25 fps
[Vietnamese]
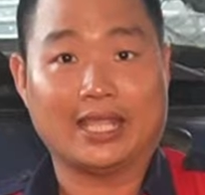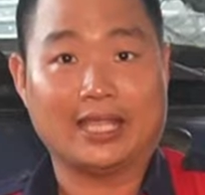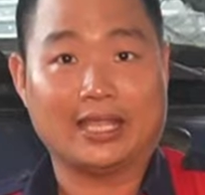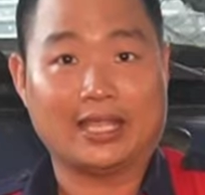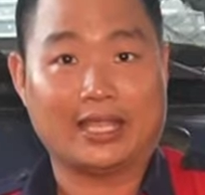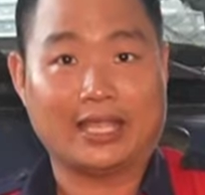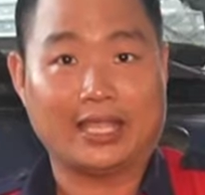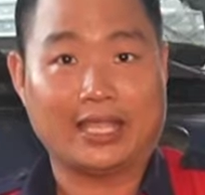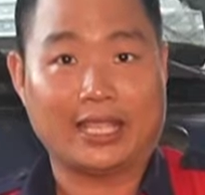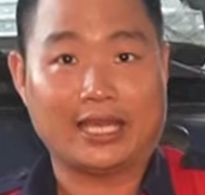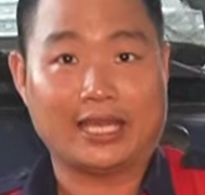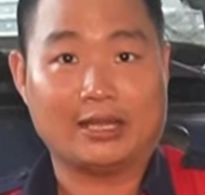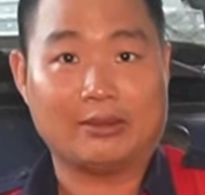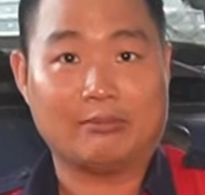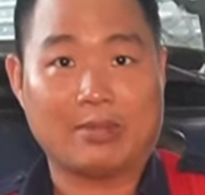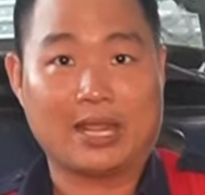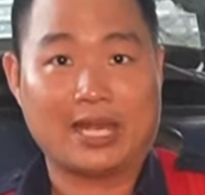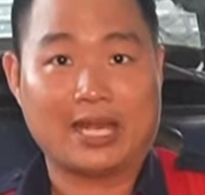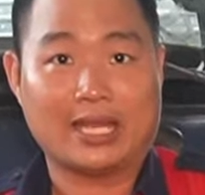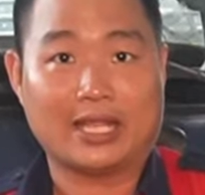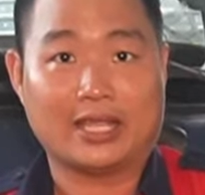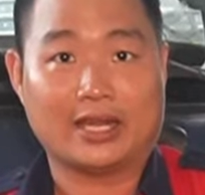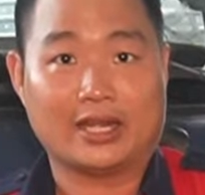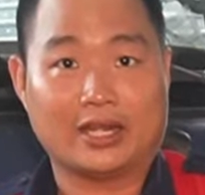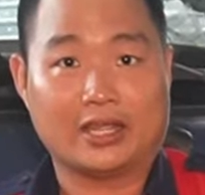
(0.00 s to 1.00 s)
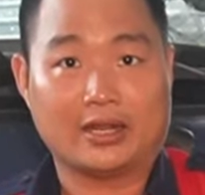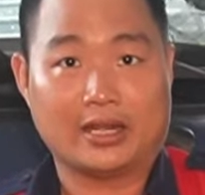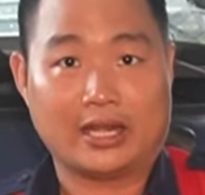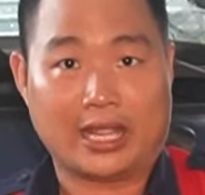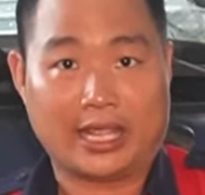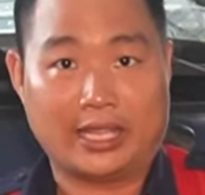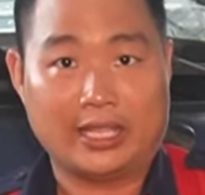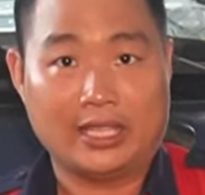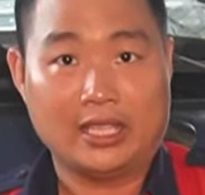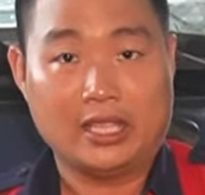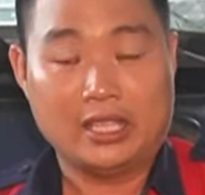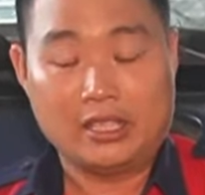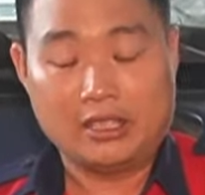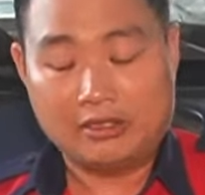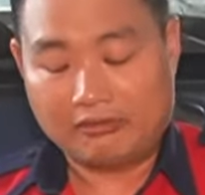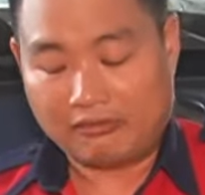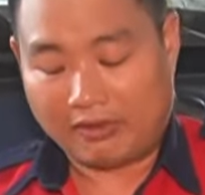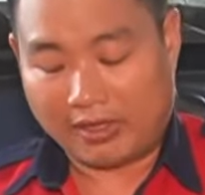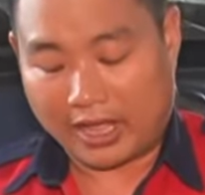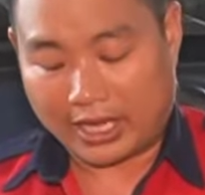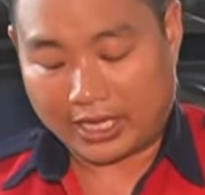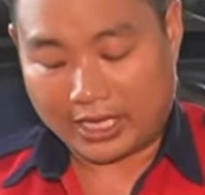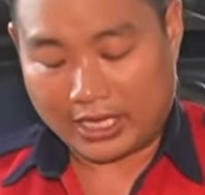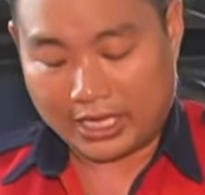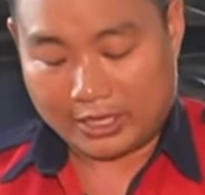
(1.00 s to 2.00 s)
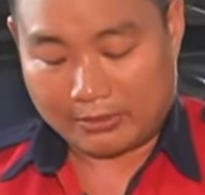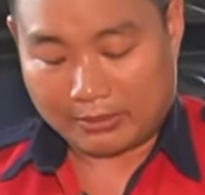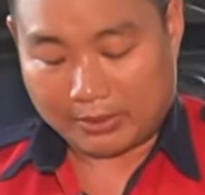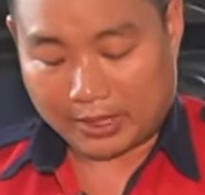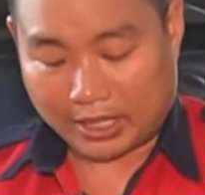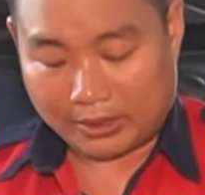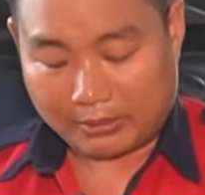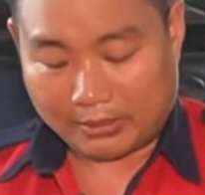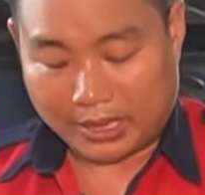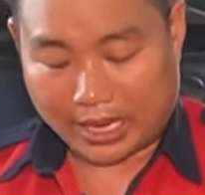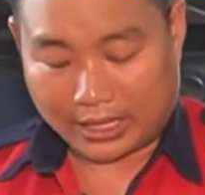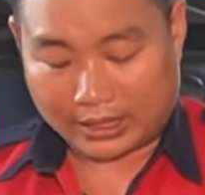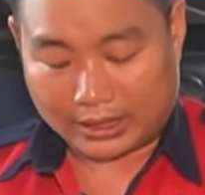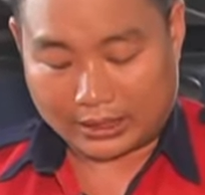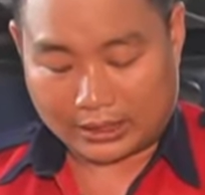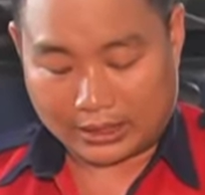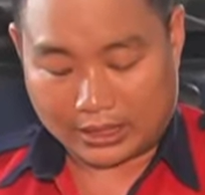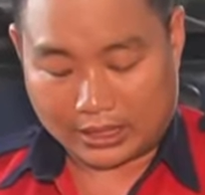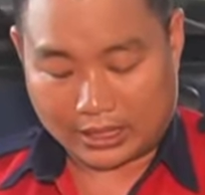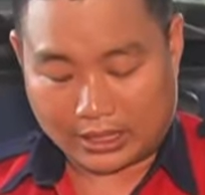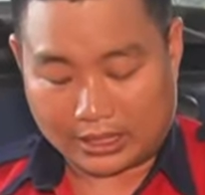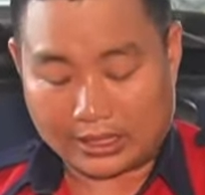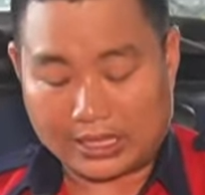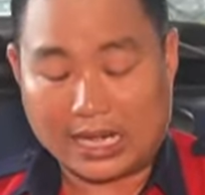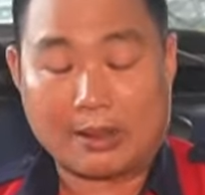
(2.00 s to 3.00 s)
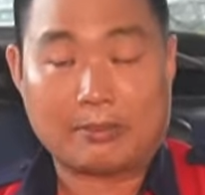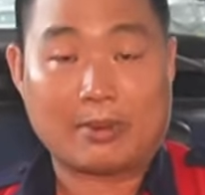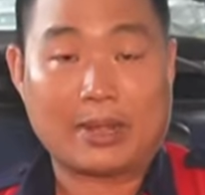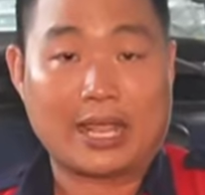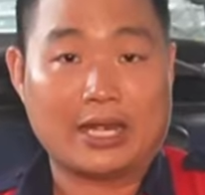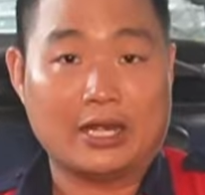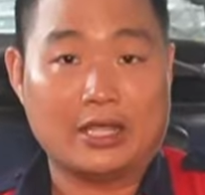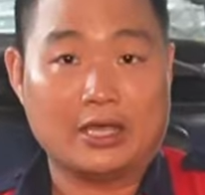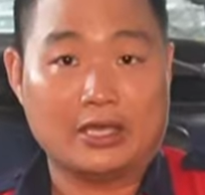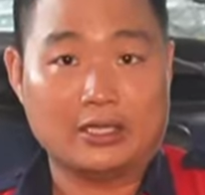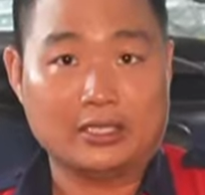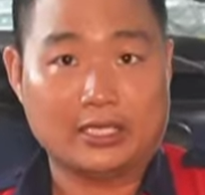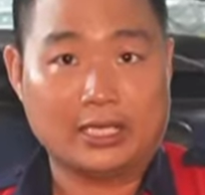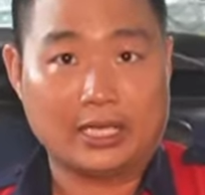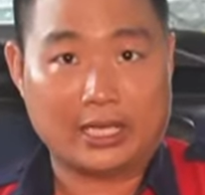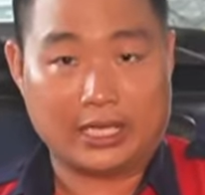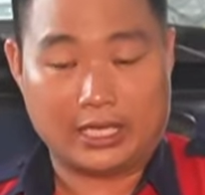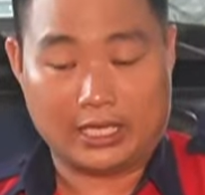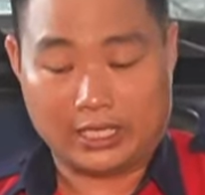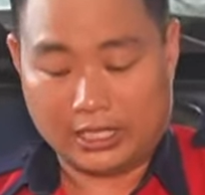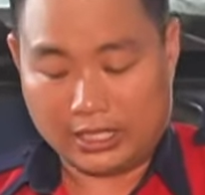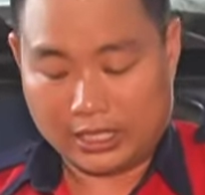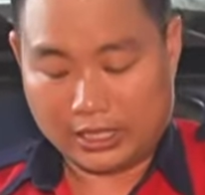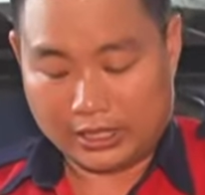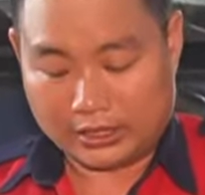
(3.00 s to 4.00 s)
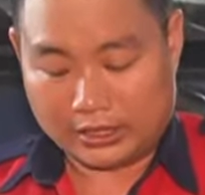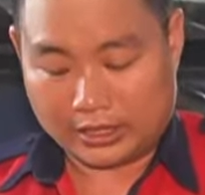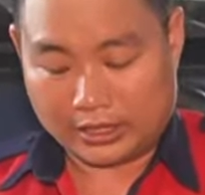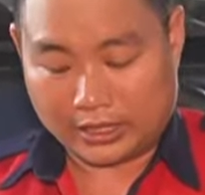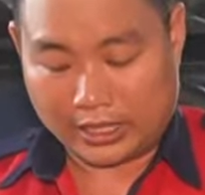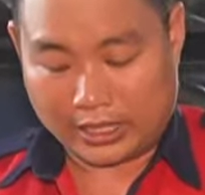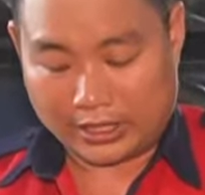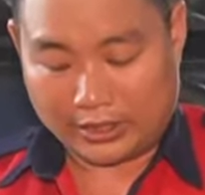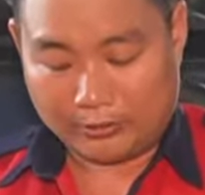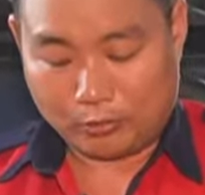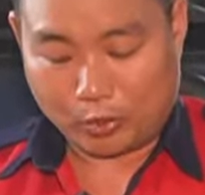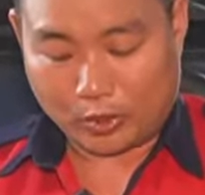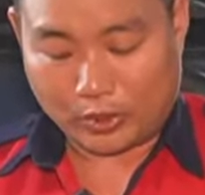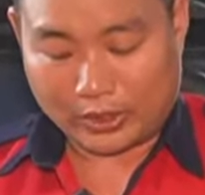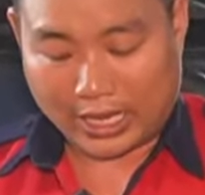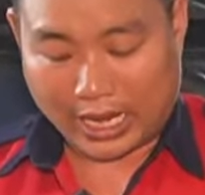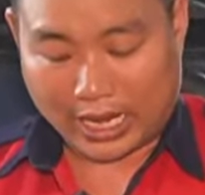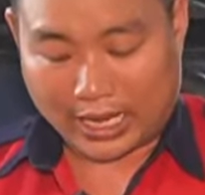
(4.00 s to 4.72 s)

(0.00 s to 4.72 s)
cái két làm mát E G R này. Và khi mà các bạn à, đạp ga lớn thì những cái mùi